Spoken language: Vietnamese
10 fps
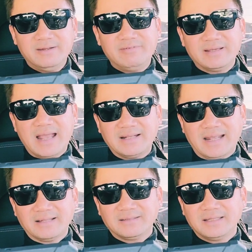việc ăn
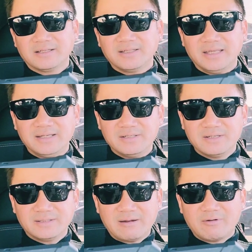chặn tiền từ thiện,
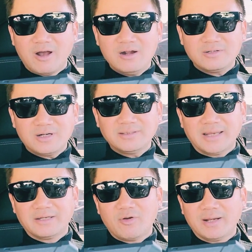theo đó Trấn
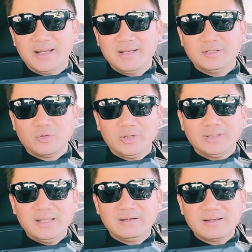Thành, Hoài Linh, Thủy
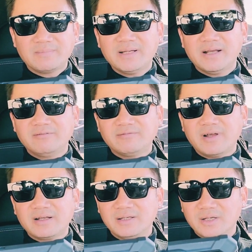Tiên, Đàm Vĩnh Hưng v.v.
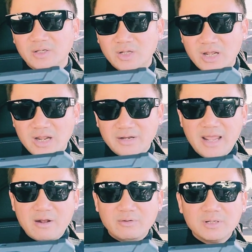
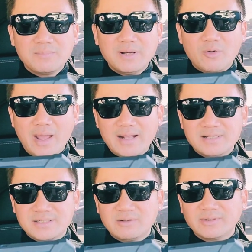đều được minh
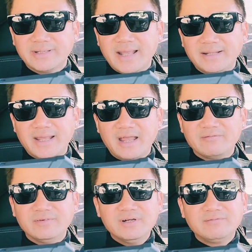oan sau thời gian dài
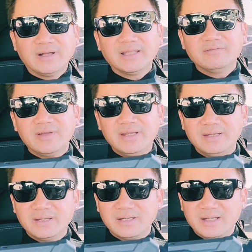vướng phải thị phi.
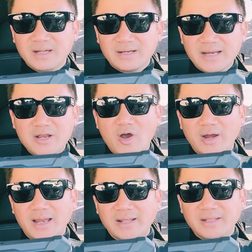Để
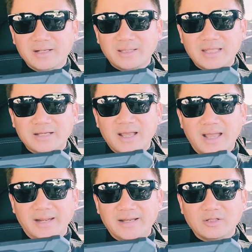đòi lại những cái thiệt
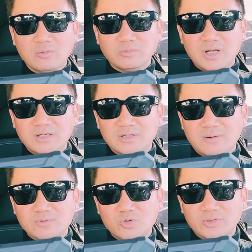hại đã tổn thất
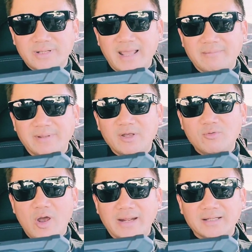trong suốt thời gian bị du
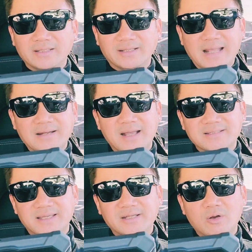oan thì các nghệ
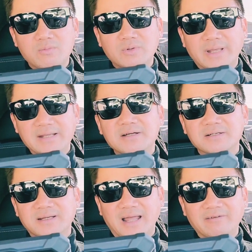sĩ cũng kiện
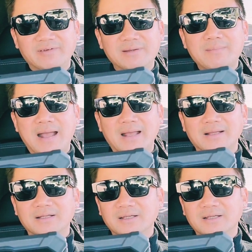ngược lại phía bà